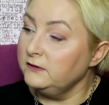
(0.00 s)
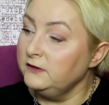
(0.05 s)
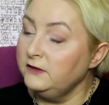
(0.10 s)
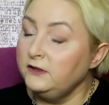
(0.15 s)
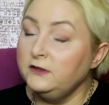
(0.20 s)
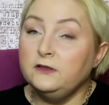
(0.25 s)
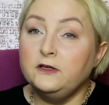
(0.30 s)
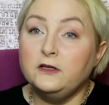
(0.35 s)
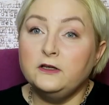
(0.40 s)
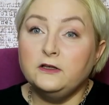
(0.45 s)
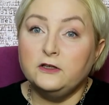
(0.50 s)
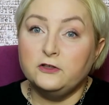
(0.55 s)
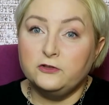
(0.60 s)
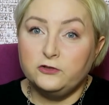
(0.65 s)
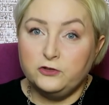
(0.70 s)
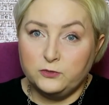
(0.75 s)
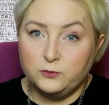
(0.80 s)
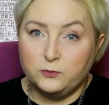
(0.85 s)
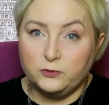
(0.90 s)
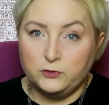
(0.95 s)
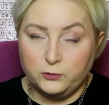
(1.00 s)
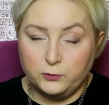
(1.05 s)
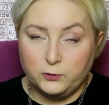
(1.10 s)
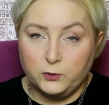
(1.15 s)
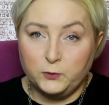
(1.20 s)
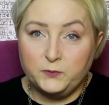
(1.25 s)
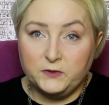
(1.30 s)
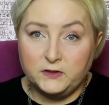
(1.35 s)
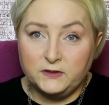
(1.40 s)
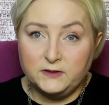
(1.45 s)
ginie jeszcze młody
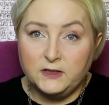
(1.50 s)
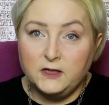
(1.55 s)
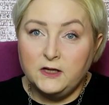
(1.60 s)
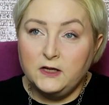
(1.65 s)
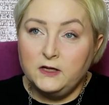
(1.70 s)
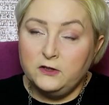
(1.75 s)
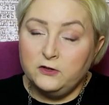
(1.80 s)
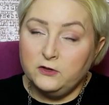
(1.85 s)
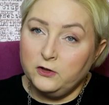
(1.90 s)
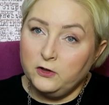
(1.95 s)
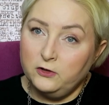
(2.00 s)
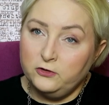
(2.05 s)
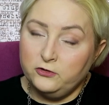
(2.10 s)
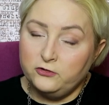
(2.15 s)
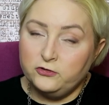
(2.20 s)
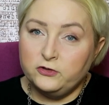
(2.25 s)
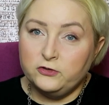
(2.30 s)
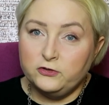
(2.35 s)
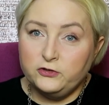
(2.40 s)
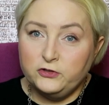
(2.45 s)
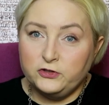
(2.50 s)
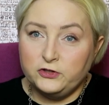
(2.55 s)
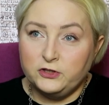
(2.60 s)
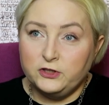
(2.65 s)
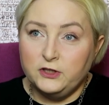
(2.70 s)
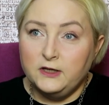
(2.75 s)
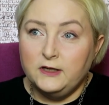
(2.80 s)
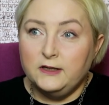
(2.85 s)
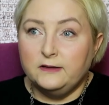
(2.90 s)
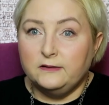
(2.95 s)
chłopiec i okoliczności
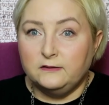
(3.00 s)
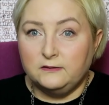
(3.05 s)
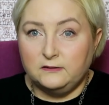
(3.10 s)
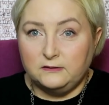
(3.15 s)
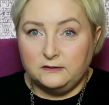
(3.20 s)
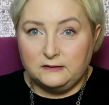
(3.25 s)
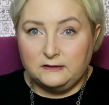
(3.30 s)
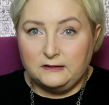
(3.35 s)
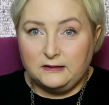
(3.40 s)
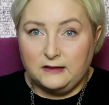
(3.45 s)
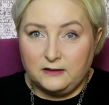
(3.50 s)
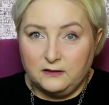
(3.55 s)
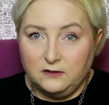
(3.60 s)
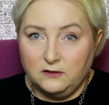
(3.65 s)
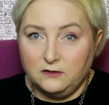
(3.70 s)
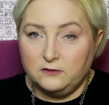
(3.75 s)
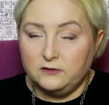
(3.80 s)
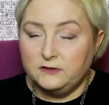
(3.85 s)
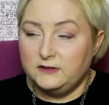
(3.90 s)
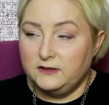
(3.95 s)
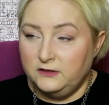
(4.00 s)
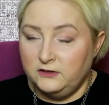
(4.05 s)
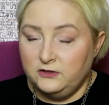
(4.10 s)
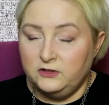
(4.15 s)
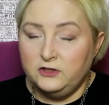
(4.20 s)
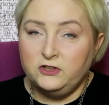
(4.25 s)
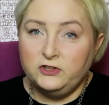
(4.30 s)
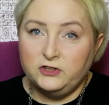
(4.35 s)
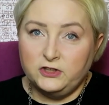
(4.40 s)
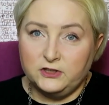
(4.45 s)
tego
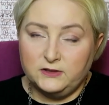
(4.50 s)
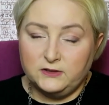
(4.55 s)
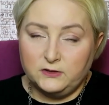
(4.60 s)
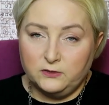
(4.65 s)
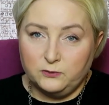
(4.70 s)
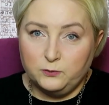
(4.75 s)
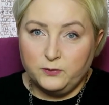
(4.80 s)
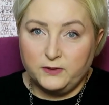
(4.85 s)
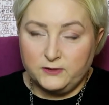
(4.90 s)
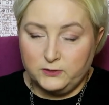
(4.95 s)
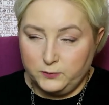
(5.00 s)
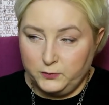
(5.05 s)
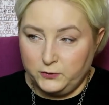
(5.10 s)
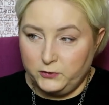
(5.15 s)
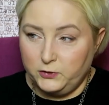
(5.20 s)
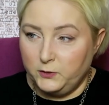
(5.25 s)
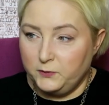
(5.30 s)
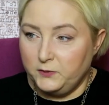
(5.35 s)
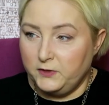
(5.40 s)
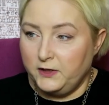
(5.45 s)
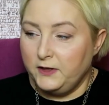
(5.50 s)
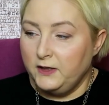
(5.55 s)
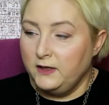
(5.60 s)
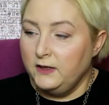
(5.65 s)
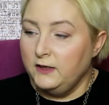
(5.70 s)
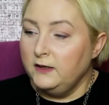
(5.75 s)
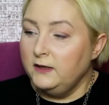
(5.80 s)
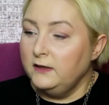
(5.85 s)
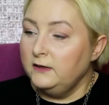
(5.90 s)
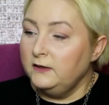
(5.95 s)
zaginięcia są bardzo podobne.
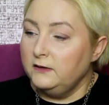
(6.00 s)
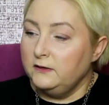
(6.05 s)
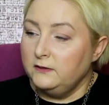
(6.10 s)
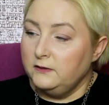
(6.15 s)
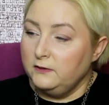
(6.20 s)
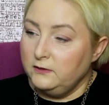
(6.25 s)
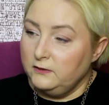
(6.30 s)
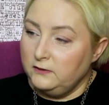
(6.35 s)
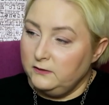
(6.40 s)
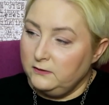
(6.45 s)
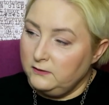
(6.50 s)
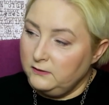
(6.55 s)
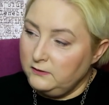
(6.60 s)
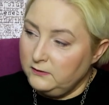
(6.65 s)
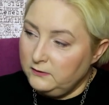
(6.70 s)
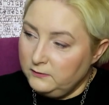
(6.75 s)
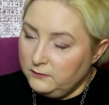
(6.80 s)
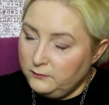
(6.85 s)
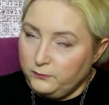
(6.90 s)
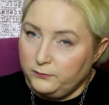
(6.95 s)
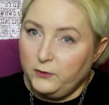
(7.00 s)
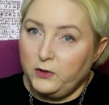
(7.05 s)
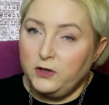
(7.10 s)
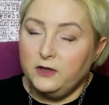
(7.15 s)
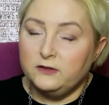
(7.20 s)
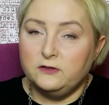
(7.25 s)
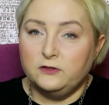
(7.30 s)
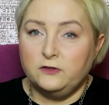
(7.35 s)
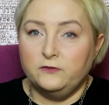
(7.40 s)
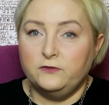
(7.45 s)

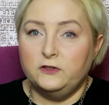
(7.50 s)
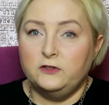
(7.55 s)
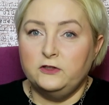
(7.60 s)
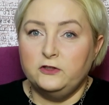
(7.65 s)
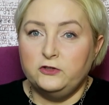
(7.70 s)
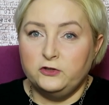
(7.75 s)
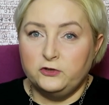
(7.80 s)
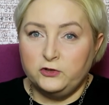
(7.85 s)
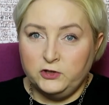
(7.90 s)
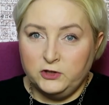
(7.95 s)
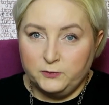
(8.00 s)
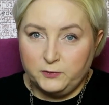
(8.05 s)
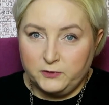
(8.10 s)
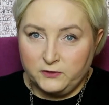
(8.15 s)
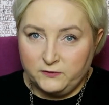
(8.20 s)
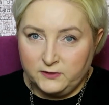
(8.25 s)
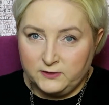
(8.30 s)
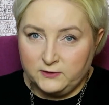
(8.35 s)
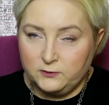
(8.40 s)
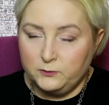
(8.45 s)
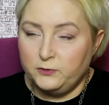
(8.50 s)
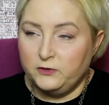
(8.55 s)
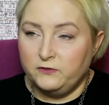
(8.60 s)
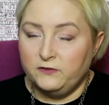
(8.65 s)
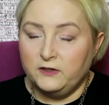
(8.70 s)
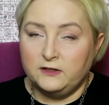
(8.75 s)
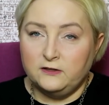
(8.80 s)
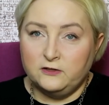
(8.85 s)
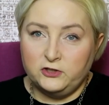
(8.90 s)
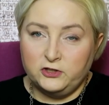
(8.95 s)
Bohaterowie tej książki prowadzą
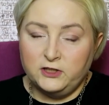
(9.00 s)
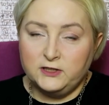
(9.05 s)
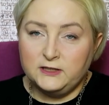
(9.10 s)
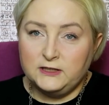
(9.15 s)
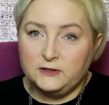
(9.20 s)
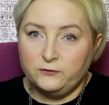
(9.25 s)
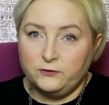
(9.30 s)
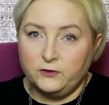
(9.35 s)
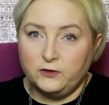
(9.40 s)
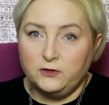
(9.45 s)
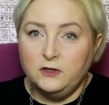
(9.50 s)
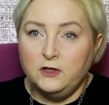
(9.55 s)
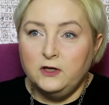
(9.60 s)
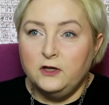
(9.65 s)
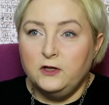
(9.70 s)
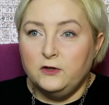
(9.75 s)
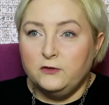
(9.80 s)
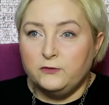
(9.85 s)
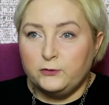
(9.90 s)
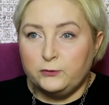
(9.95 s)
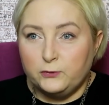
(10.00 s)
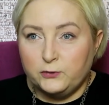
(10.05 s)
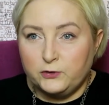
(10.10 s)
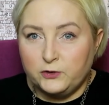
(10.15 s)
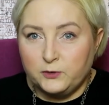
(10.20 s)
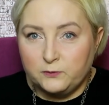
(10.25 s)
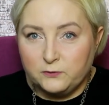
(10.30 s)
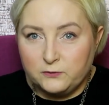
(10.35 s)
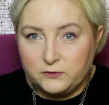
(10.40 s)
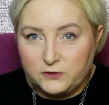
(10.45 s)
prywatne śledztwo, w
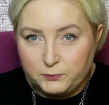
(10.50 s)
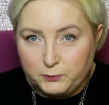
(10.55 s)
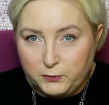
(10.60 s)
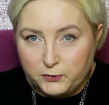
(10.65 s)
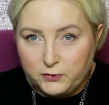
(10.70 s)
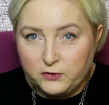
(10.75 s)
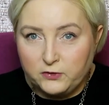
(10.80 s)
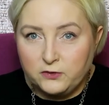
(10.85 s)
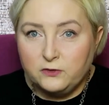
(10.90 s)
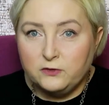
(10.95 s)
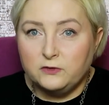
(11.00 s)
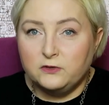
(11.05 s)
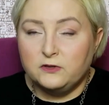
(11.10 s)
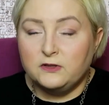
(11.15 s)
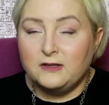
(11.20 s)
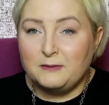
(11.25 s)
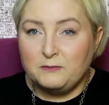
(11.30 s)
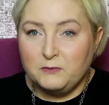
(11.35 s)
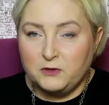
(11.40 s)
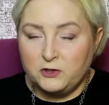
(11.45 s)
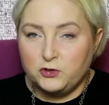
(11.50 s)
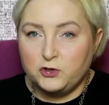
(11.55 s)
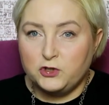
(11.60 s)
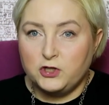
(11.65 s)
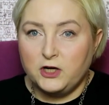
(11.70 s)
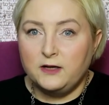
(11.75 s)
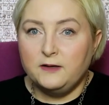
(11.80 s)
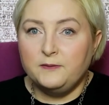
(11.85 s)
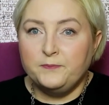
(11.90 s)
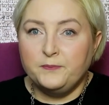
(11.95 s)
którym sporo
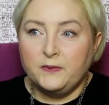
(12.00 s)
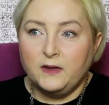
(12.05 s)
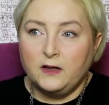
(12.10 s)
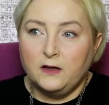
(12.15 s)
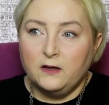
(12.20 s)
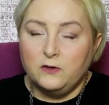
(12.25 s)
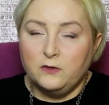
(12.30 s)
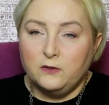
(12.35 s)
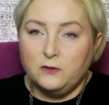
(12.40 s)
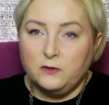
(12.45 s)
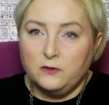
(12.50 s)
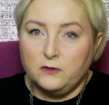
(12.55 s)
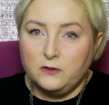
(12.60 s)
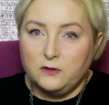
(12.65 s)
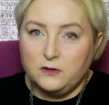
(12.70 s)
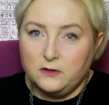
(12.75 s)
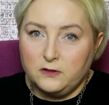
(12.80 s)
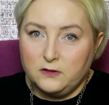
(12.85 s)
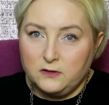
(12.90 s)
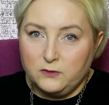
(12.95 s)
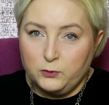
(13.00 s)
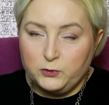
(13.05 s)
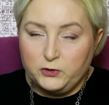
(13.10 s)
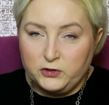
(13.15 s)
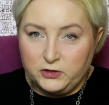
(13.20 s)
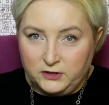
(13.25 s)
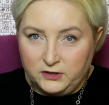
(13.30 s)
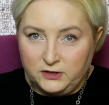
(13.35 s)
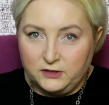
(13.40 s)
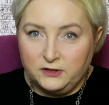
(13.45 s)
namiesza
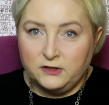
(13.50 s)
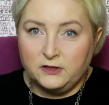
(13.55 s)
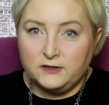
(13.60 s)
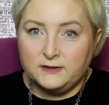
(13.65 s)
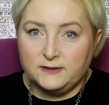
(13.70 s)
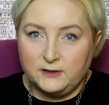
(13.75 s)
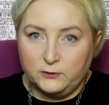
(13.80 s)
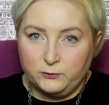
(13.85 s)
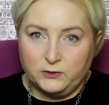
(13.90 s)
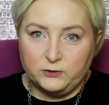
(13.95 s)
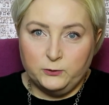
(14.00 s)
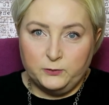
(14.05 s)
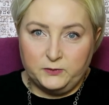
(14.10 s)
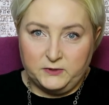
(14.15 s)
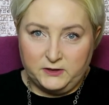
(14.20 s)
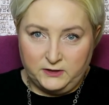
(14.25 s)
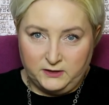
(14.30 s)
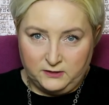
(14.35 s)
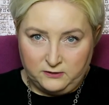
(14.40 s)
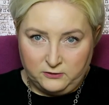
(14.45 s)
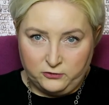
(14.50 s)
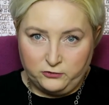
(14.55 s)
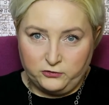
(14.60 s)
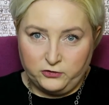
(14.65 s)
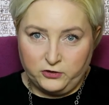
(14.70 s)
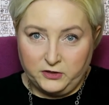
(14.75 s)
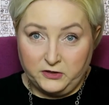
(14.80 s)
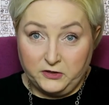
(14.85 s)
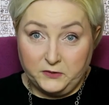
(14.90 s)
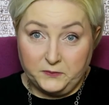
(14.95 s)
uciekinier z zakładu
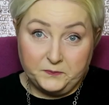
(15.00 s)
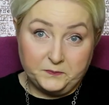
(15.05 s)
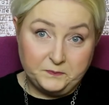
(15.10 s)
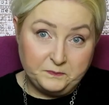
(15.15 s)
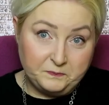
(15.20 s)
psychiatrycznego.